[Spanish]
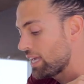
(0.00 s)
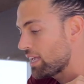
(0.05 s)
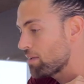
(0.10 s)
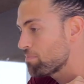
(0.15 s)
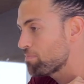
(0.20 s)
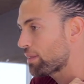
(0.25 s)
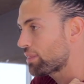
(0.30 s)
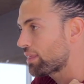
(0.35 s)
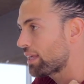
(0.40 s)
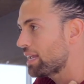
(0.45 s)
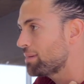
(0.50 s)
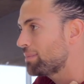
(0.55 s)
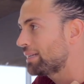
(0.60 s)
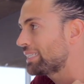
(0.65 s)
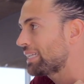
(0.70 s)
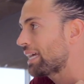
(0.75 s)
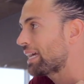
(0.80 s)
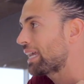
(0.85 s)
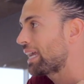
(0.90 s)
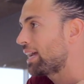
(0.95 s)
Empezaría
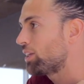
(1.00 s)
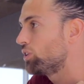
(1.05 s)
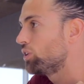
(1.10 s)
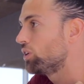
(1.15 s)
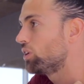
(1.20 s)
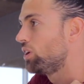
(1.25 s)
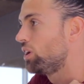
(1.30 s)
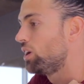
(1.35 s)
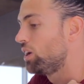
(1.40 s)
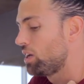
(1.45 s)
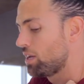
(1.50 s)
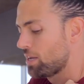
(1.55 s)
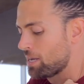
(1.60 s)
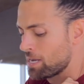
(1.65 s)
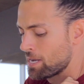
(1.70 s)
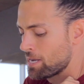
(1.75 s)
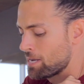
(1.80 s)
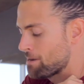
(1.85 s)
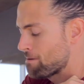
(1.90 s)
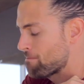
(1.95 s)
masajeando.
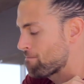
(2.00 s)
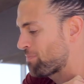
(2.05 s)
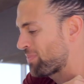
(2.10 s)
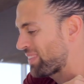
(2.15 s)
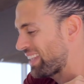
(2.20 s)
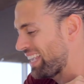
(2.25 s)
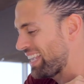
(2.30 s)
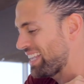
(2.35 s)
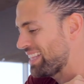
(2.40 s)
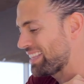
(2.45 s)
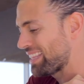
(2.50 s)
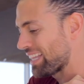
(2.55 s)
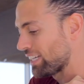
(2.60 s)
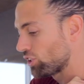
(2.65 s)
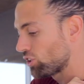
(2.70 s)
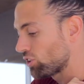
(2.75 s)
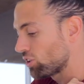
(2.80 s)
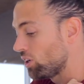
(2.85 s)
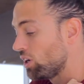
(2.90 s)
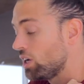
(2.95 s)

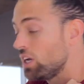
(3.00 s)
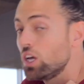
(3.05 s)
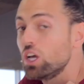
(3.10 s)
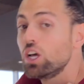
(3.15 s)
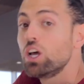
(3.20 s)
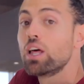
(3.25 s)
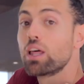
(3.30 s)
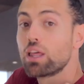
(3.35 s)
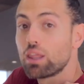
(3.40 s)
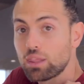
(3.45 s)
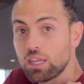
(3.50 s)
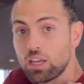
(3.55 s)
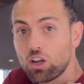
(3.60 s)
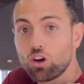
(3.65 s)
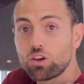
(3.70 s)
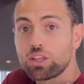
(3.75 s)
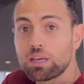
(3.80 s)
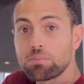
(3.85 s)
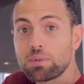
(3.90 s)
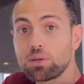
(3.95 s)
Intenso.
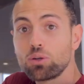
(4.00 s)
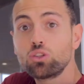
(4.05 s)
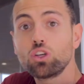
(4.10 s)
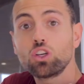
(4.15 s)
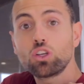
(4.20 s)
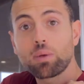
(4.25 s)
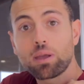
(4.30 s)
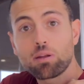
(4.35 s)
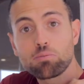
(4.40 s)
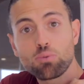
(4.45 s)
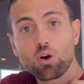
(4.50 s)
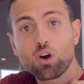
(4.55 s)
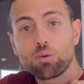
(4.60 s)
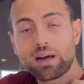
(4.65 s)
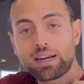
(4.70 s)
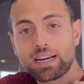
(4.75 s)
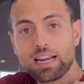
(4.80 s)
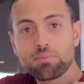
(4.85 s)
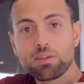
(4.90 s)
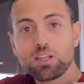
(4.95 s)
5 o 10 minutos, yo voy un poco
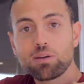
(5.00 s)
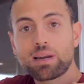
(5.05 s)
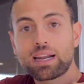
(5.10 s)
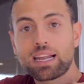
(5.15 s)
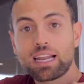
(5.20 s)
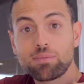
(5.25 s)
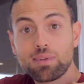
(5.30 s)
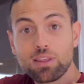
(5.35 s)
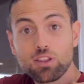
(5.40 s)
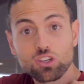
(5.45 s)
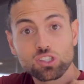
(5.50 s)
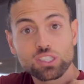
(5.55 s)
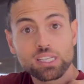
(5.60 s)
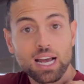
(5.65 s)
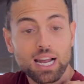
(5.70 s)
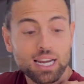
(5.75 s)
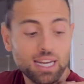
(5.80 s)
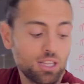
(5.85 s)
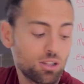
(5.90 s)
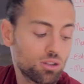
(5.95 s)
más rápido para que el vídeo no se
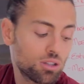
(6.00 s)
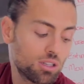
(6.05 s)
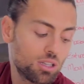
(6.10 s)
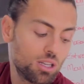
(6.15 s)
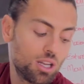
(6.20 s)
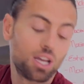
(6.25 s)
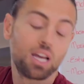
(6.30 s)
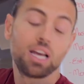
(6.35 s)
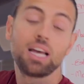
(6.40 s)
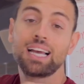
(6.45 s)
haga lento.